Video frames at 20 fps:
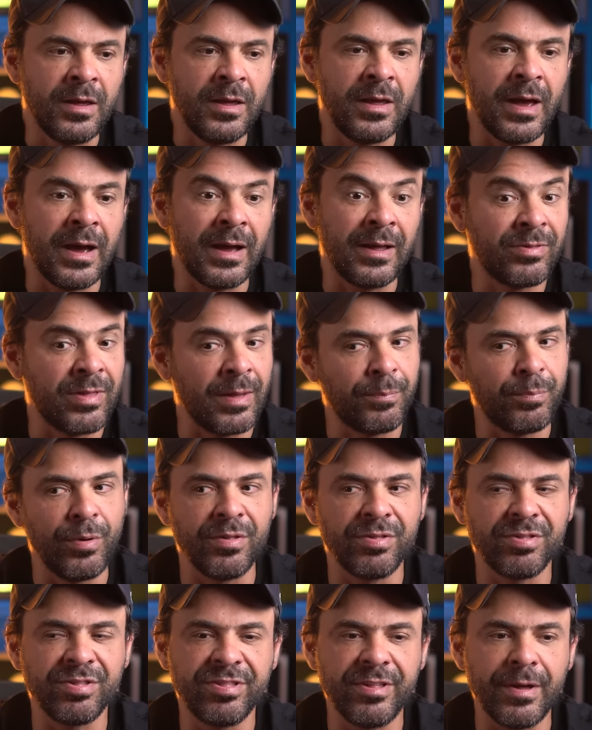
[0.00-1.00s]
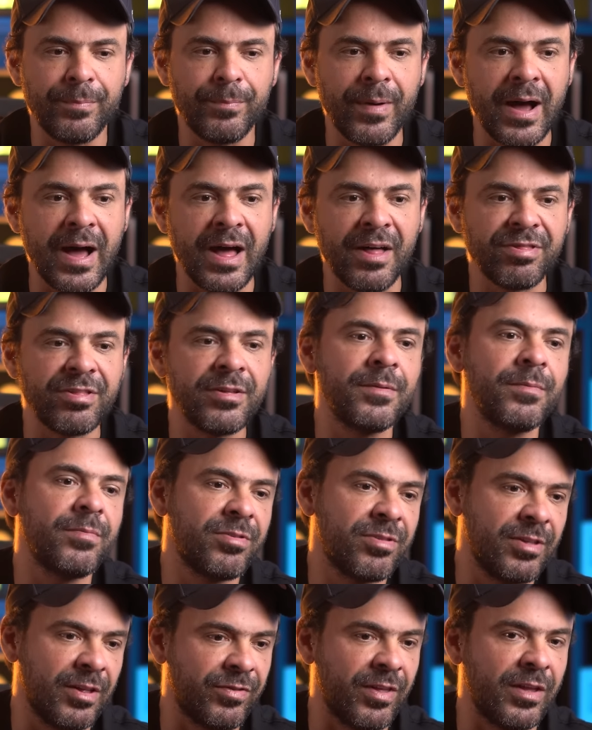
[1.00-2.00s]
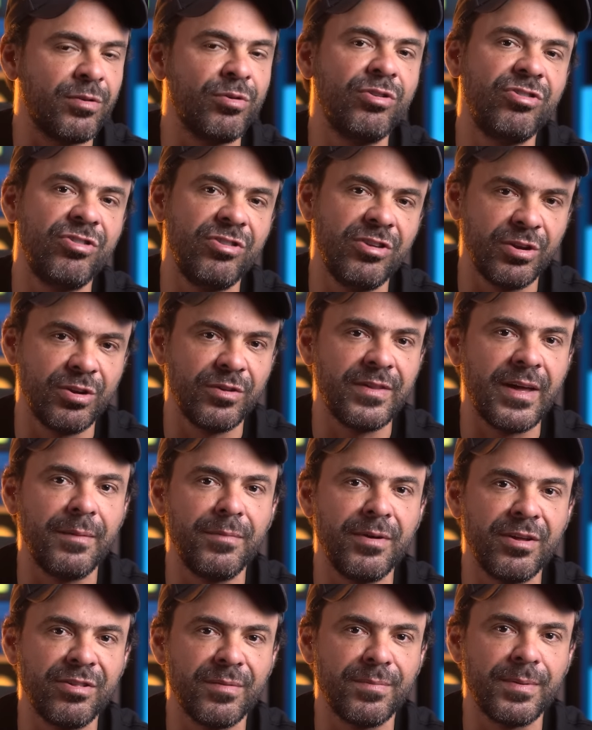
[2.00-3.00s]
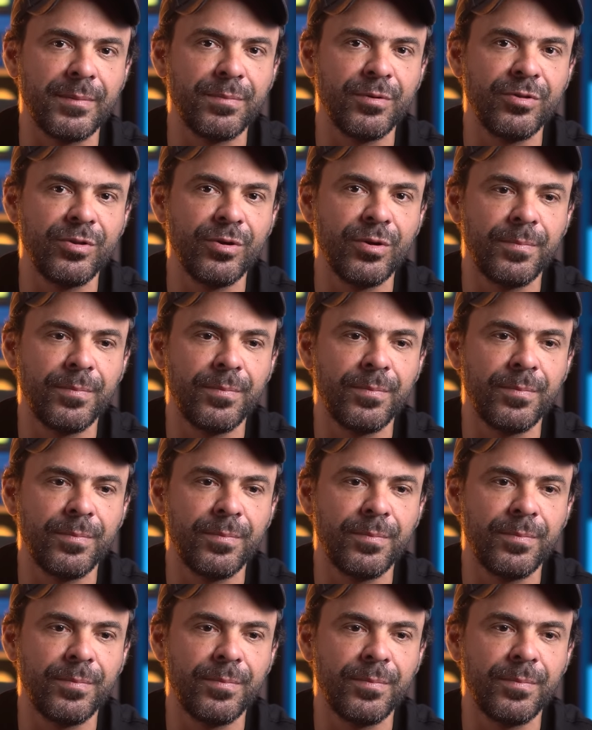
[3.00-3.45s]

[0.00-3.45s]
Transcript: E a, ah, depois que você passa, você tem o dinheiro da mesa para poder